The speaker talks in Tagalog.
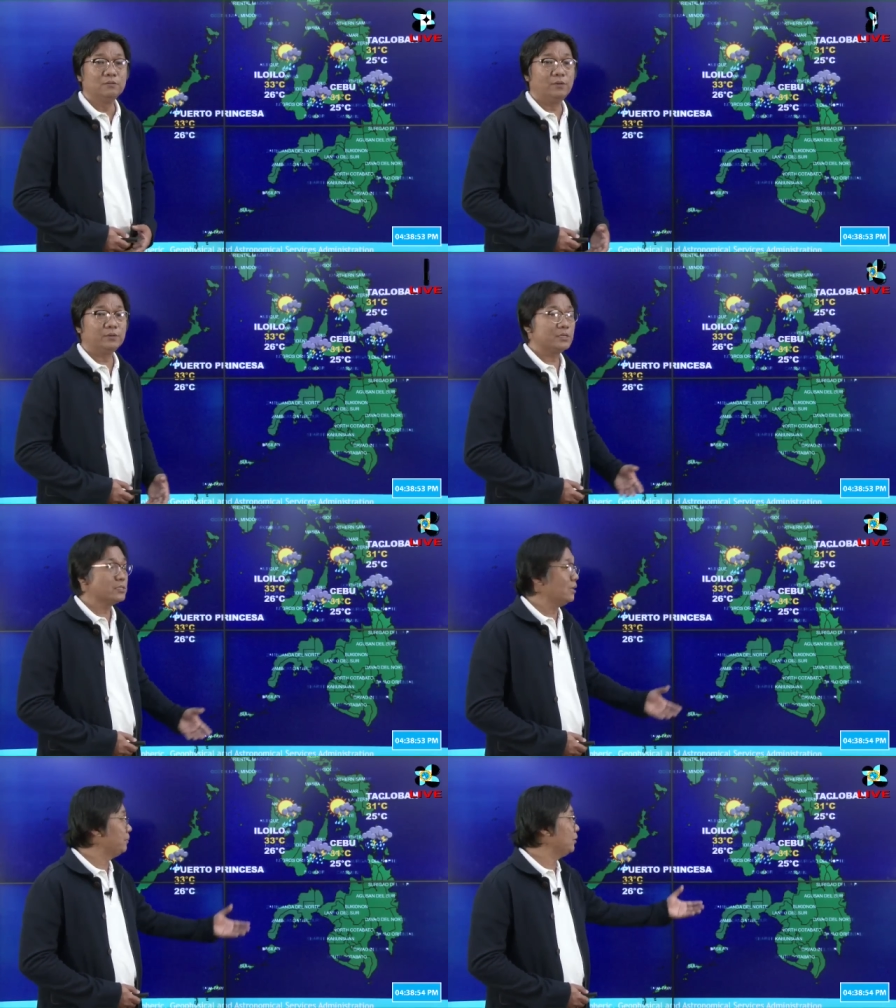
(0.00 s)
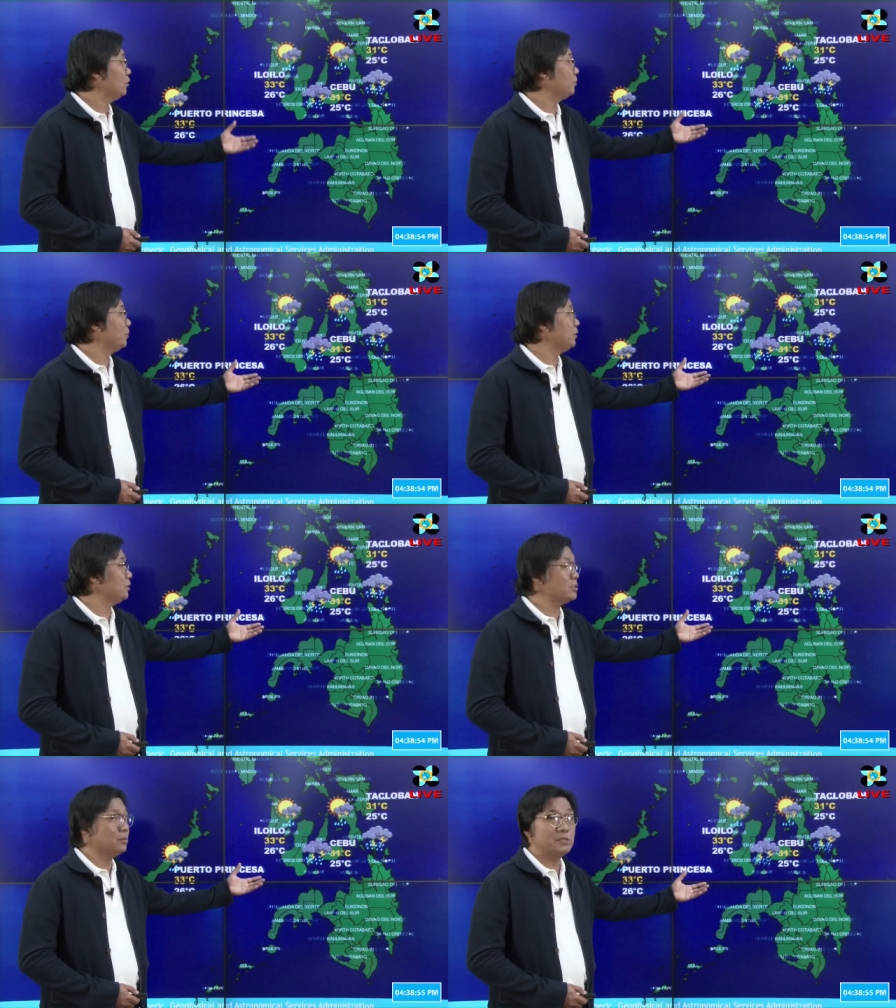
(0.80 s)
Forecast temperature po
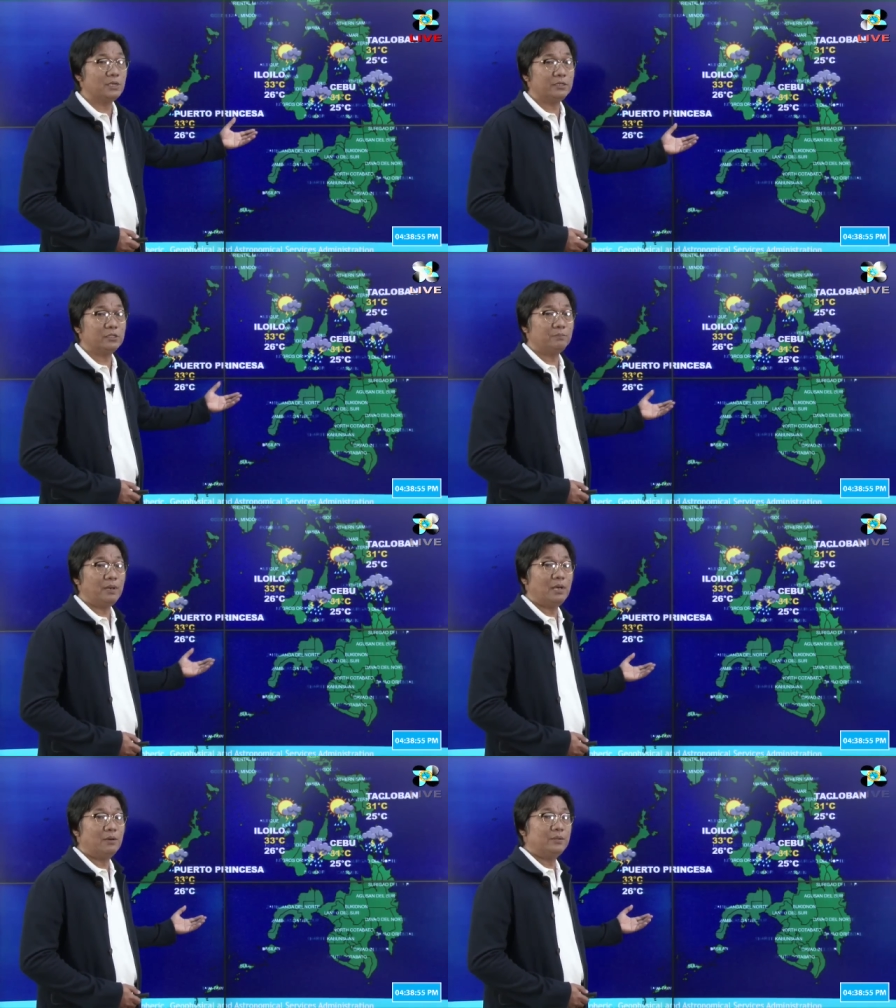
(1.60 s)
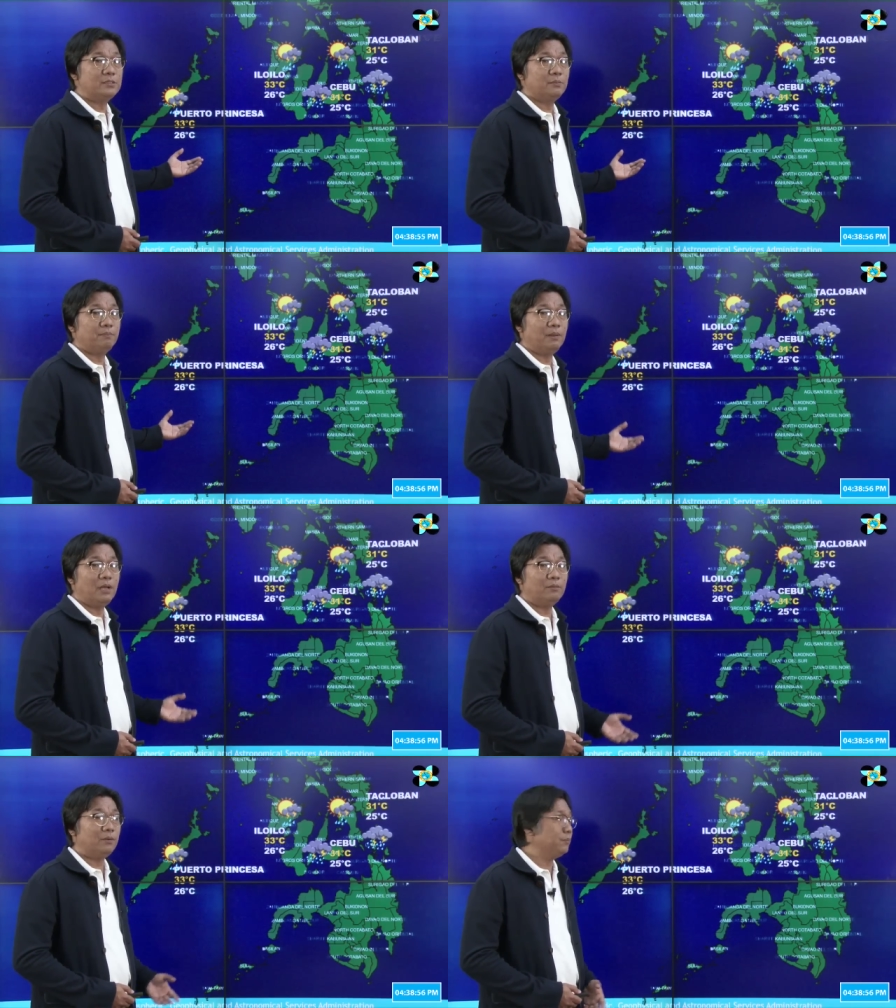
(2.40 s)
dito sa Visayas at Palawan, sa may
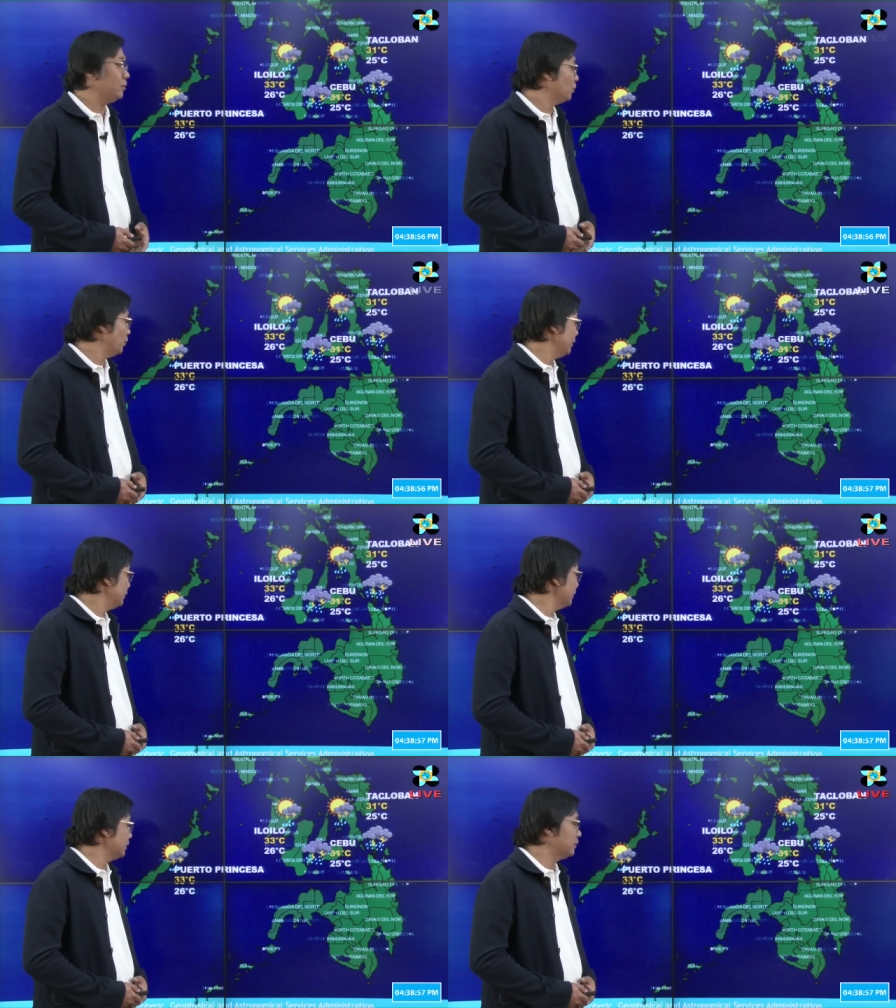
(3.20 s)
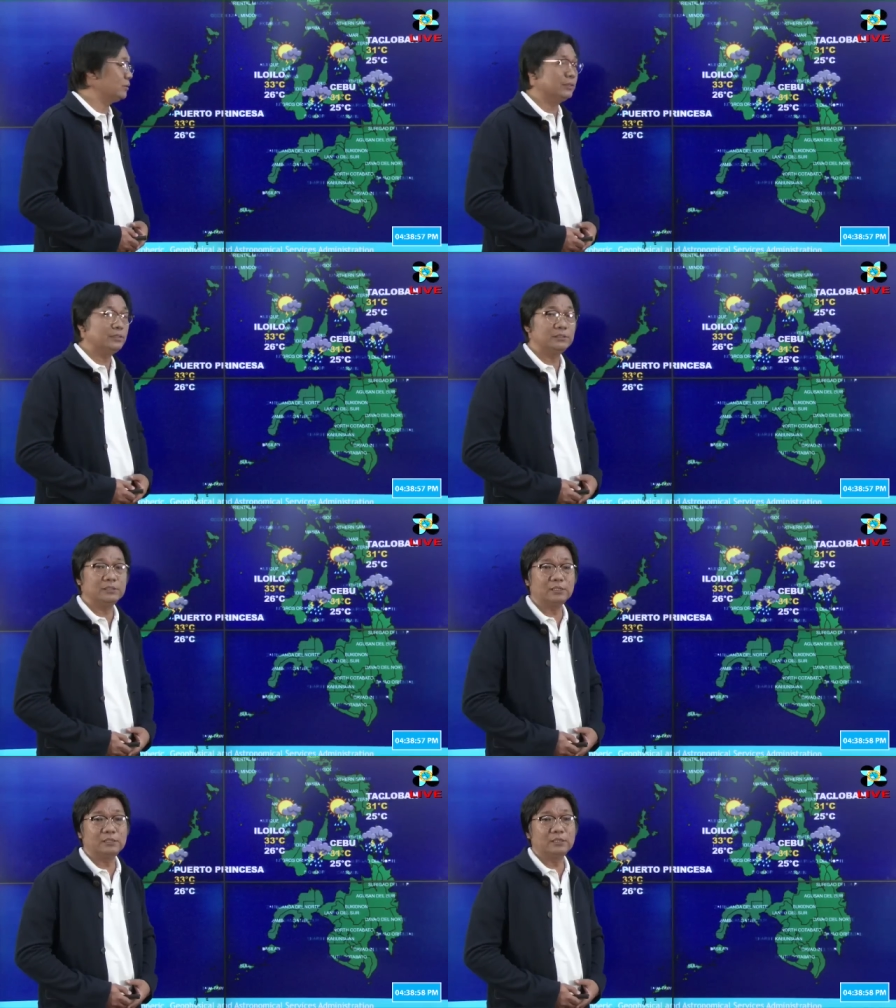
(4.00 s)
Palawan po 26 to
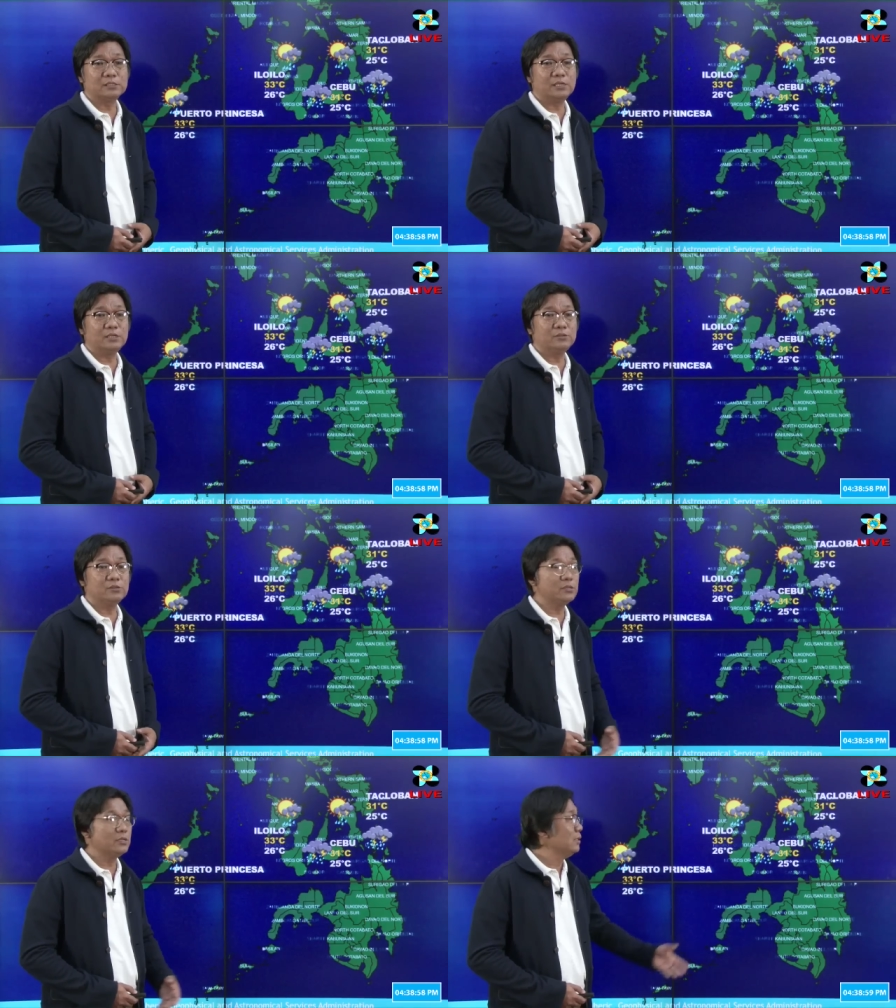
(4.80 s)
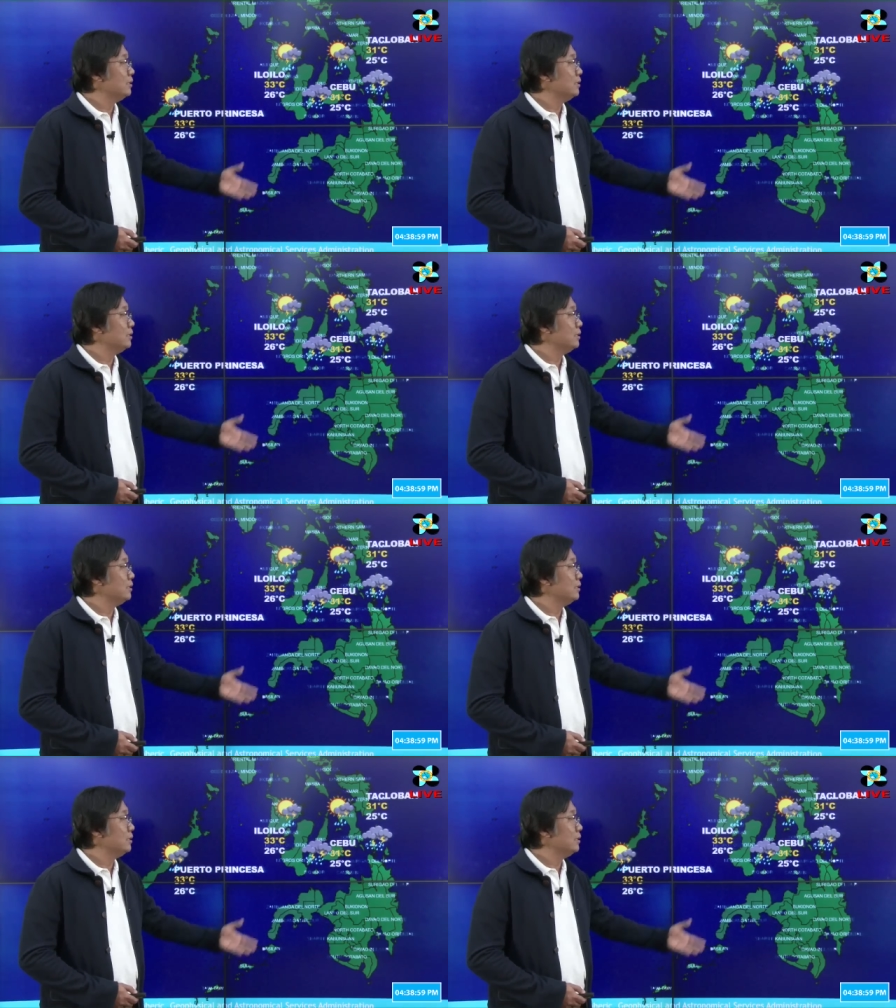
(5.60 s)
33 degrees Celsius.